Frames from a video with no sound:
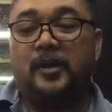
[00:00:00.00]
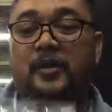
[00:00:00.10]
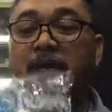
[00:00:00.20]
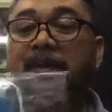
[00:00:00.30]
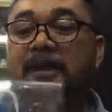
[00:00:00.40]

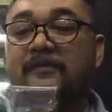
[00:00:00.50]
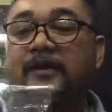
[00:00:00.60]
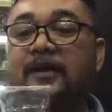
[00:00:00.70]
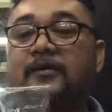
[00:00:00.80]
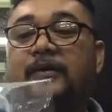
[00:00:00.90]
we will be
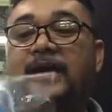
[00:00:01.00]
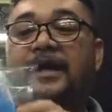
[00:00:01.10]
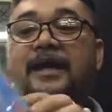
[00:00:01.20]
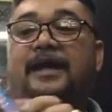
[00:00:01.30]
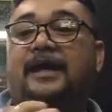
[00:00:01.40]
giving
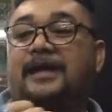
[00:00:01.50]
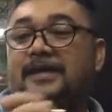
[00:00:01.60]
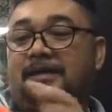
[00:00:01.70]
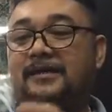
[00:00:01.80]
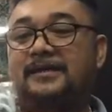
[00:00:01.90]

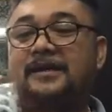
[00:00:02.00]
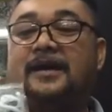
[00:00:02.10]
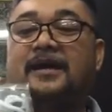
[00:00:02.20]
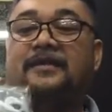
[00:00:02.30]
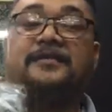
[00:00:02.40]
away
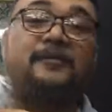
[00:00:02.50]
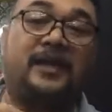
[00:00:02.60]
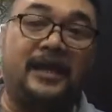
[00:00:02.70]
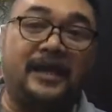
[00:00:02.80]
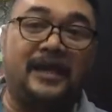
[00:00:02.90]
yeah,
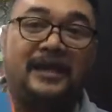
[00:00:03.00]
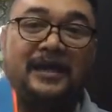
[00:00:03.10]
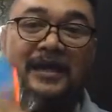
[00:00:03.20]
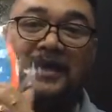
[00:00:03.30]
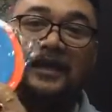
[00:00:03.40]

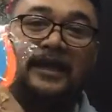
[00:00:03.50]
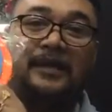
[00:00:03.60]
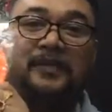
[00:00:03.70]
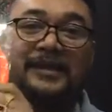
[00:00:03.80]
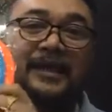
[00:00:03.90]
three
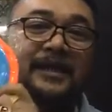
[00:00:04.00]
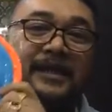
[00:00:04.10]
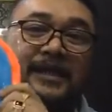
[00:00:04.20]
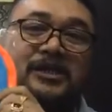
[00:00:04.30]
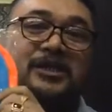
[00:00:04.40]
limited
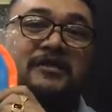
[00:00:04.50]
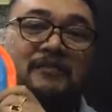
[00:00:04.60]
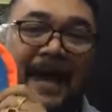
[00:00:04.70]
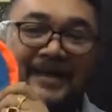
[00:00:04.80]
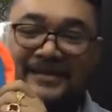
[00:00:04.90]
edition
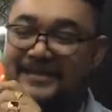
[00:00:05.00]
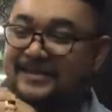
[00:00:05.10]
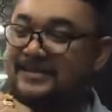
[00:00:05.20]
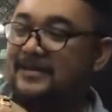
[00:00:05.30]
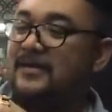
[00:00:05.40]

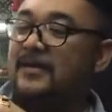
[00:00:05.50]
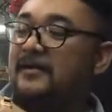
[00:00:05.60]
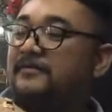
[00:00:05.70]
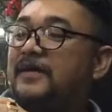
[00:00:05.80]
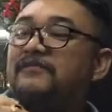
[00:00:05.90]
masks
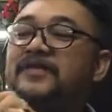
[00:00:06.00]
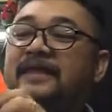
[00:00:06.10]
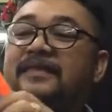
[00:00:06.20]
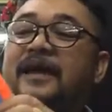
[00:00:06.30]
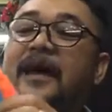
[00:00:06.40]
from
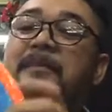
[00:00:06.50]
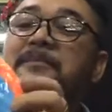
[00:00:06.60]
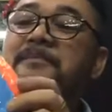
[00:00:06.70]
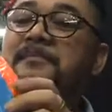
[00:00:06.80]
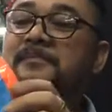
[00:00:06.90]

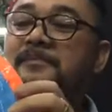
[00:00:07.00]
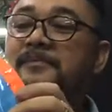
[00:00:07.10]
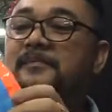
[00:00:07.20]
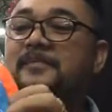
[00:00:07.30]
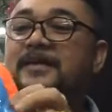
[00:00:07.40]
Vietnam.
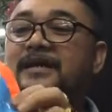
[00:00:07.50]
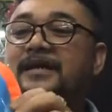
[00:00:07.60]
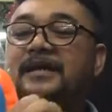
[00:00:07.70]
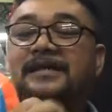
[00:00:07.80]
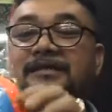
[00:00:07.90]

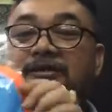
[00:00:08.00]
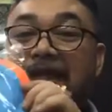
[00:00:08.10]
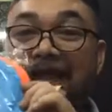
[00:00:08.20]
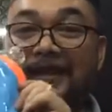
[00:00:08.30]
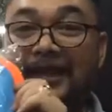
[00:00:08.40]
Yeah, so
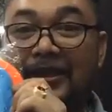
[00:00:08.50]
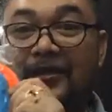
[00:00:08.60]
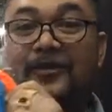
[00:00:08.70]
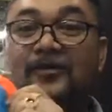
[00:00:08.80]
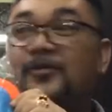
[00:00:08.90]

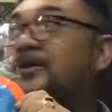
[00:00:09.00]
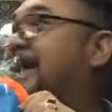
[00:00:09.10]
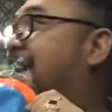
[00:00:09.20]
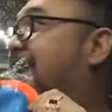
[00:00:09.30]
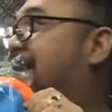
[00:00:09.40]
tatlo.
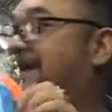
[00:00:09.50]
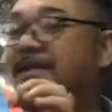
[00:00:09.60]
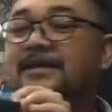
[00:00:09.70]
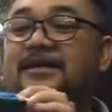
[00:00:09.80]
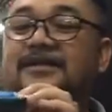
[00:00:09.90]
Okay.
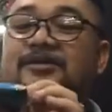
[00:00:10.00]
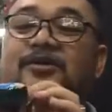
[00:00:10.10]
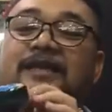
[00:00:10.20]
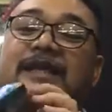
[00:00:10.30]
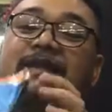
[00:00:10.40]

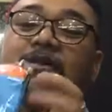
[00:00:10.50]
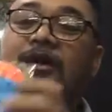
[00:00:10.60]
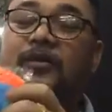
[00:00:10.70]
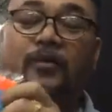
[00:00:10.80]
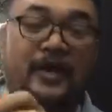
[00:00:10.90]
So
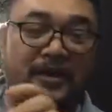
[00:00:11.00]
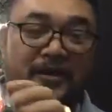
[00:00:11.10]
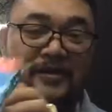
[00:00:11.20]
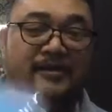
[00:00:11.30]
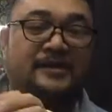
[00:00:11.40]
tatlo ka
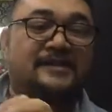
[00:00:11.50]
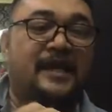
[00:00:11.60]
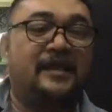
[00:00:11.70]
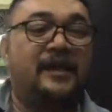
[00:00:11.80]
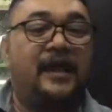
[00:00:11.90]
winners
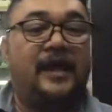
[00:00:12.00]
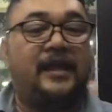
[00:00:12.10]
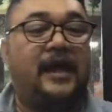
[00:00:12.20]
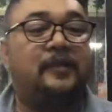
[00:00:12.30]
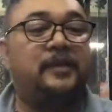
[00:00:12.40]
and
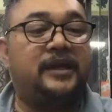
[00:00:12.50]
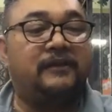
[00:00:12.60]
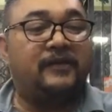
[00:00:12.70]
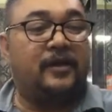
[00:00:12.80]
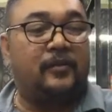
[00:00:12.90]
then I'll be
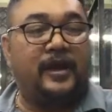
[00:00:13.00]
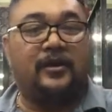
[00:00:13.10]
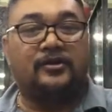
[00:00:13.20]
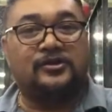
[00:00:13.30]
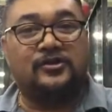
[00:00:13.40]
giving away
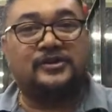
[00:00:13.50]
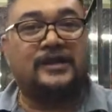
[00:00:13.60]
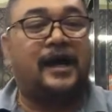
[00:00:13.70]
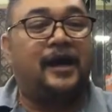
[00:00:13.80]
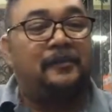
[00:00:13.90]
also
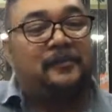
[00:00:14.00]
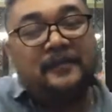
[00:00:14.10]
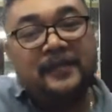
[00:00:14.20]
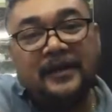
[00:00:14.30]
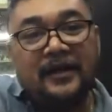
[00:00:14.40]
some